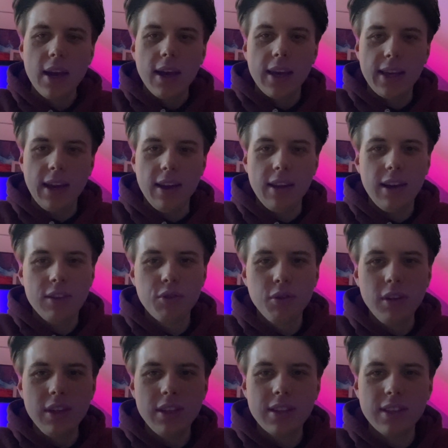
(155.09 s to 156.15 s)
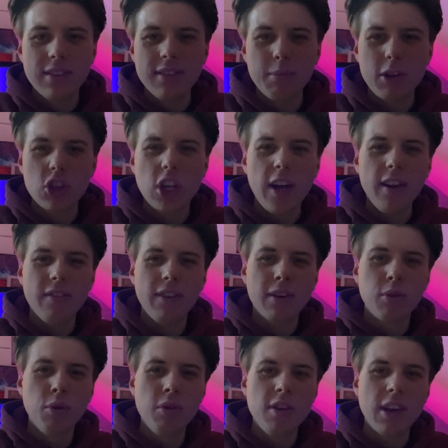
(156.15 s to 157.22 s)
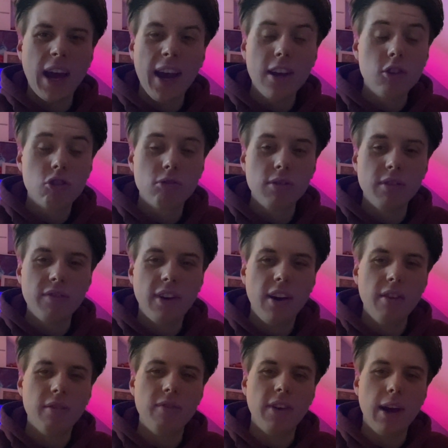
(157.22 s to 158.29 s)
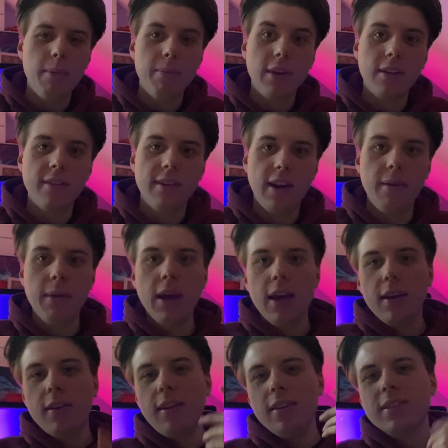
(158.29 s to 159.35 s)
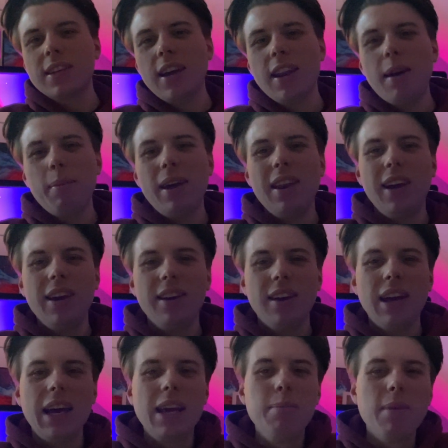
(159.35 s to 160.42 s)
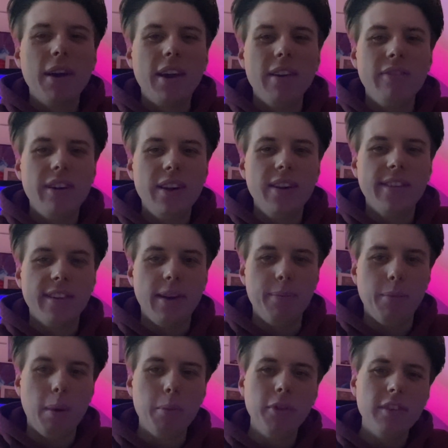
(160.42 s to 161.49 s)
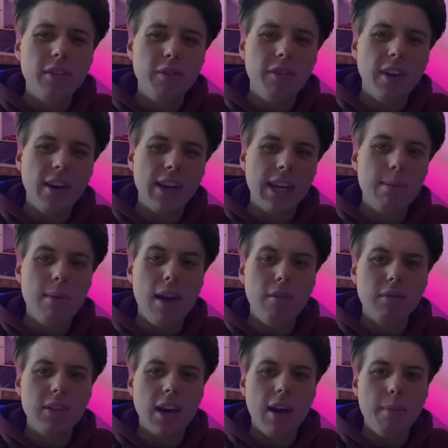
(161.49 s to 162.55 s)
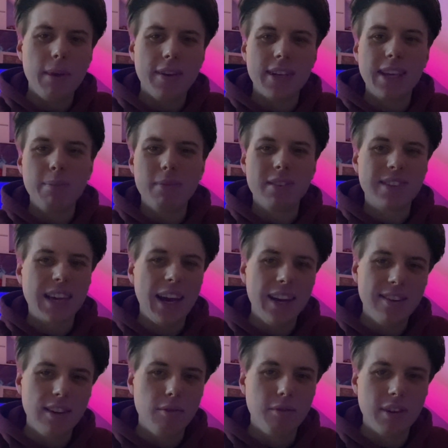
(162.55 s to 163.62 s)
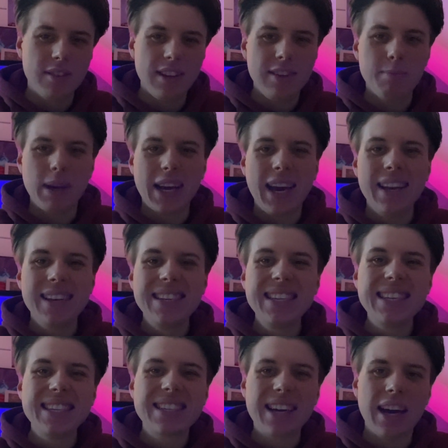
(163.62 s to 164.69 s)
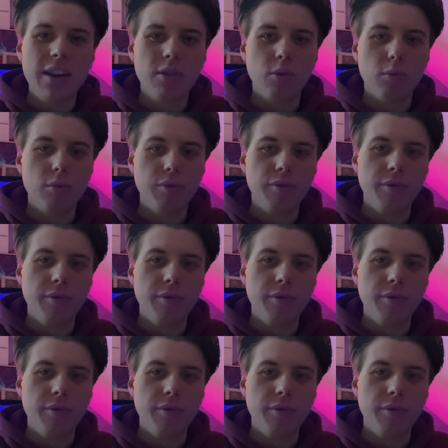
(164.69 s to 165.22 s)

Ja, natürlich ist es mal schade, wenn Kunden eine Stunde fahren und wir haben nichts da. Das kann aber leider immer der Fall sein. Man muss dazu sagen, in dem Laden, wo ich arbeite, gibt es kein Telefon. Das heißt, man kann nicht anrufen.